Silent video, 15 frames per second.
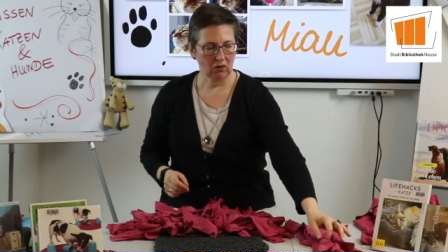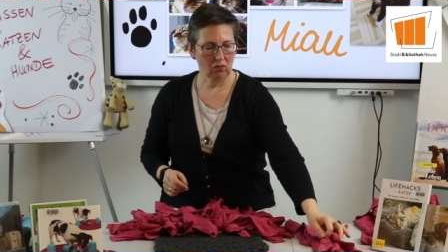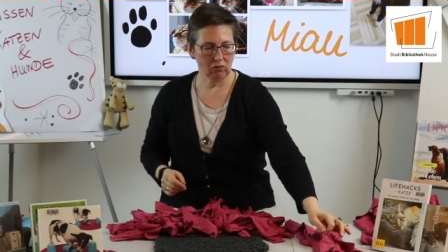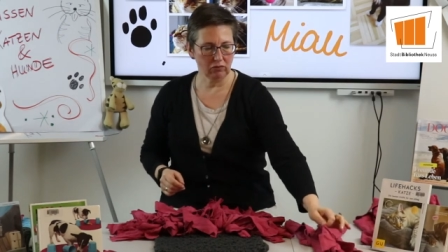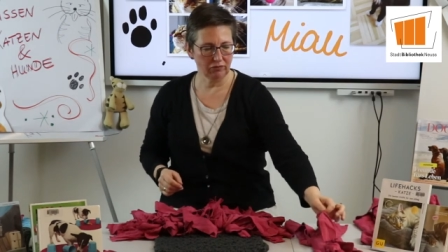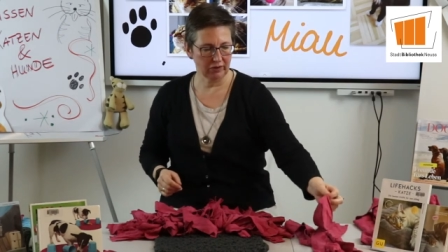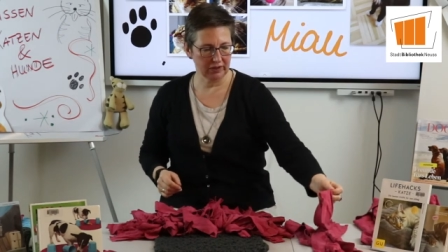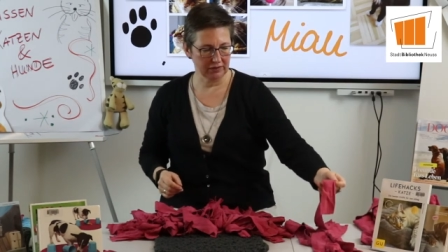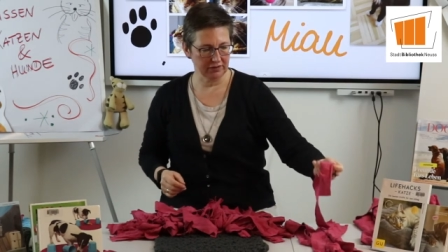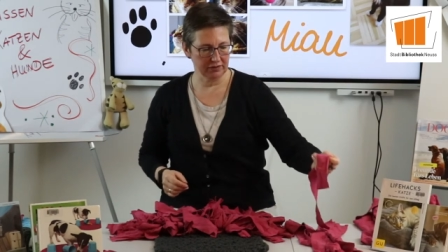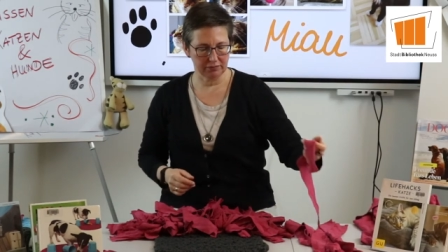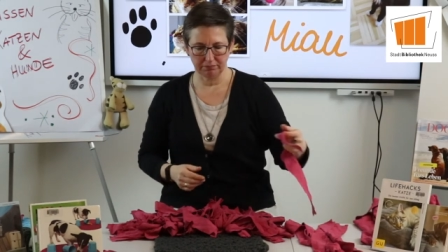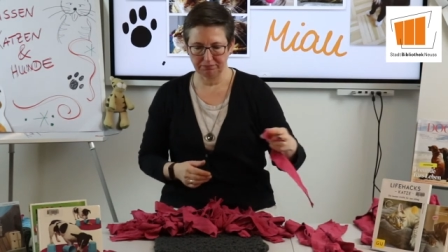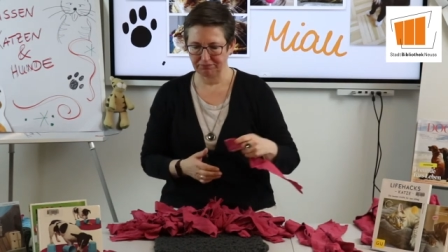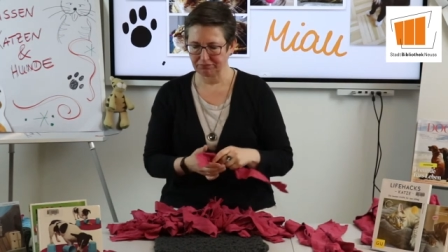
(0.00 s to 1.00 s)
und
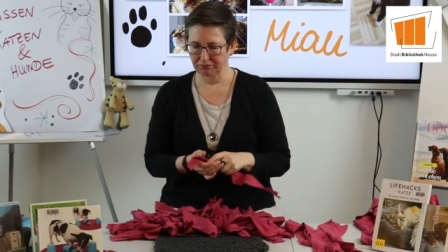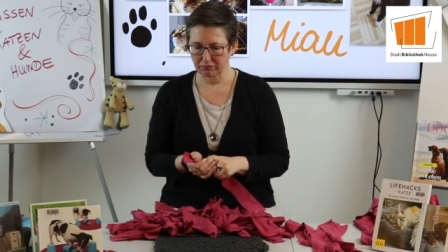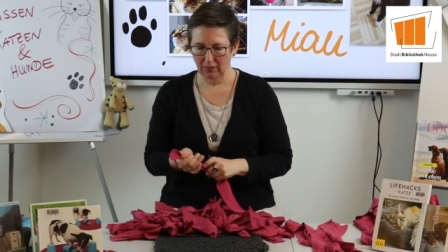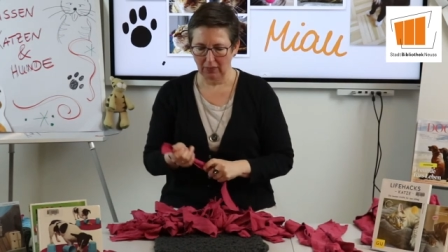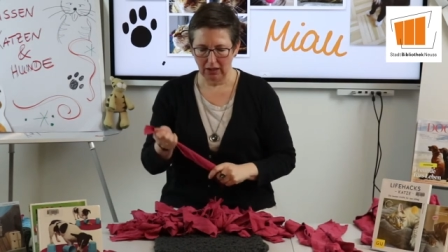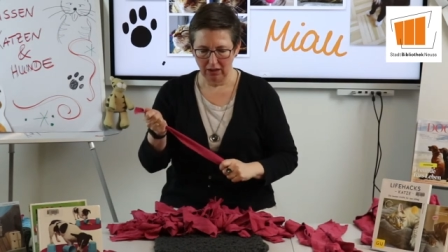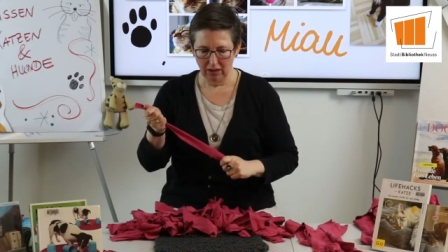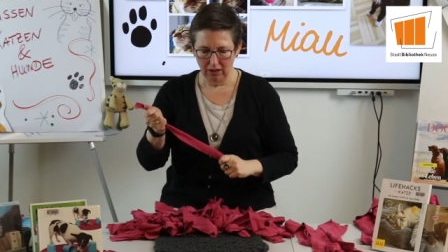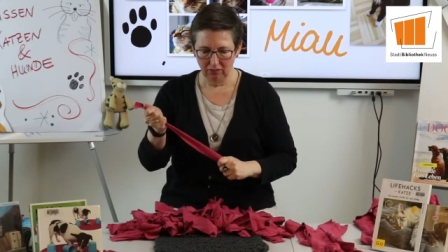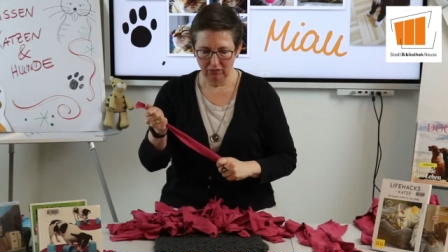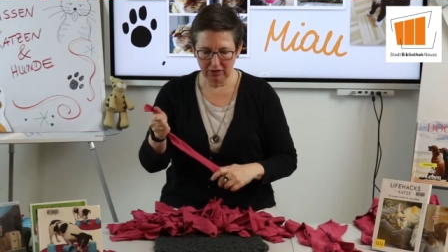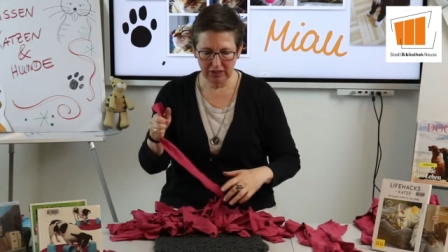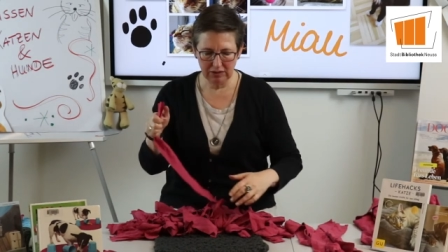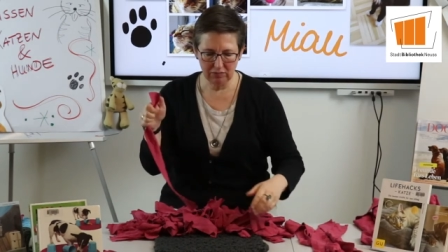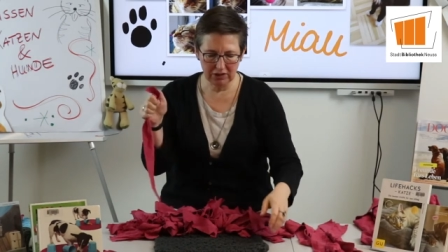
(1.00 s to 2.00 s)
fertig.
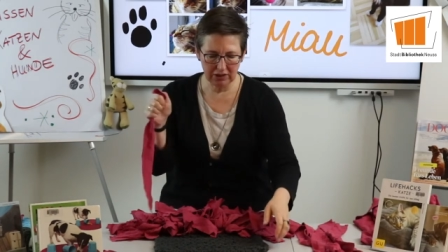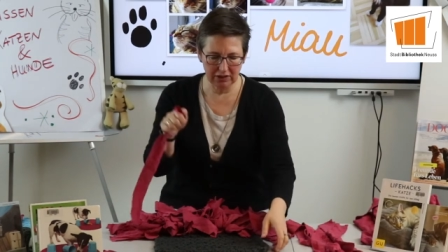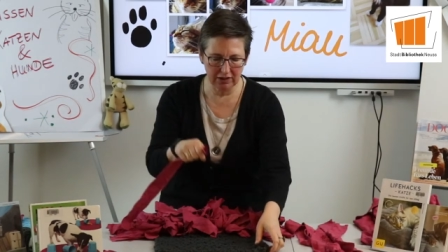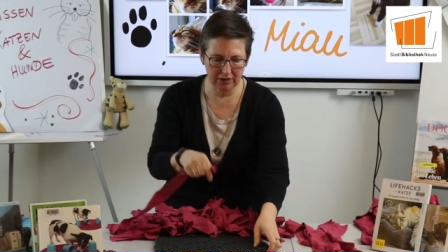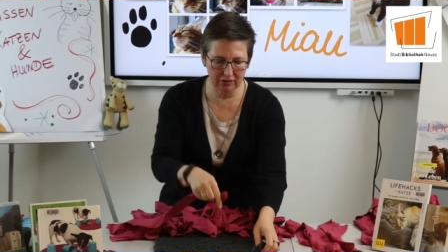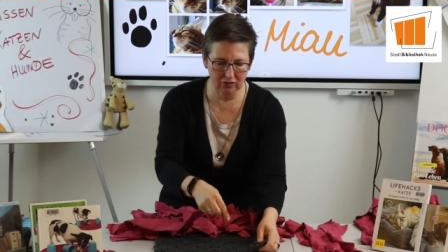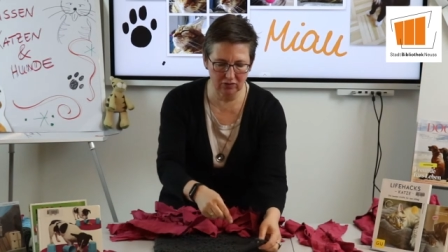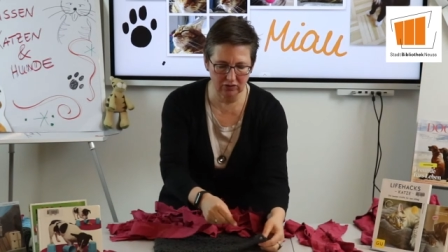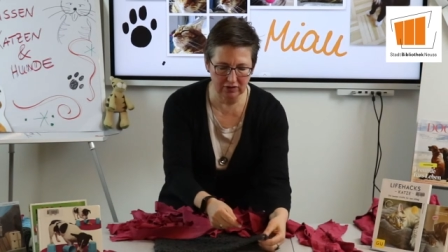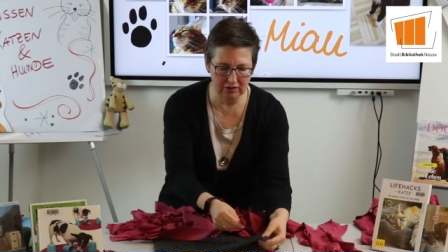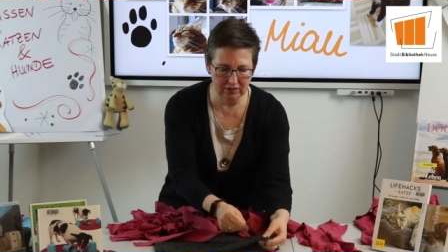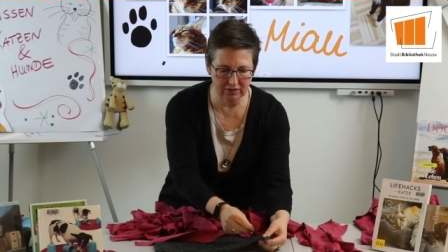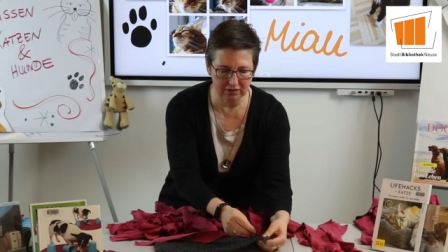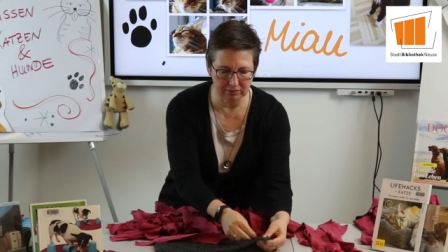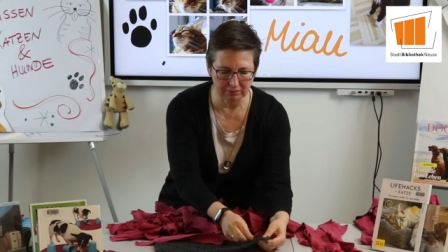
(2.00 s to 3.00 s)
Wir nehmen dann also
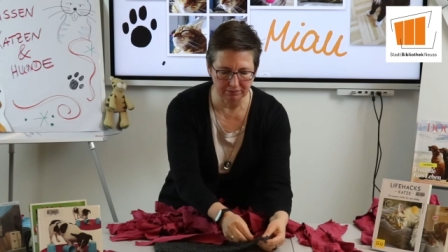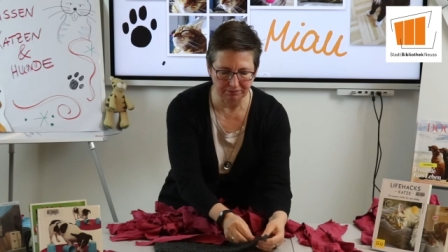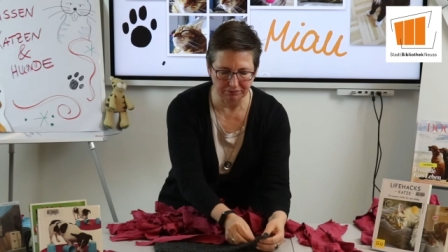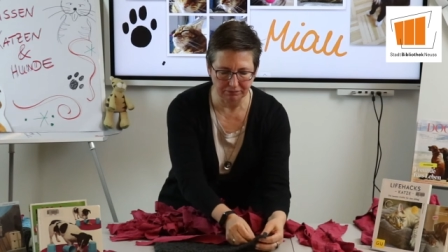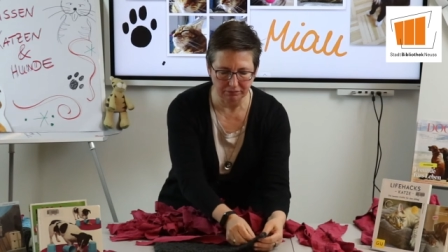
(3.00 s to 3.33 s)
diese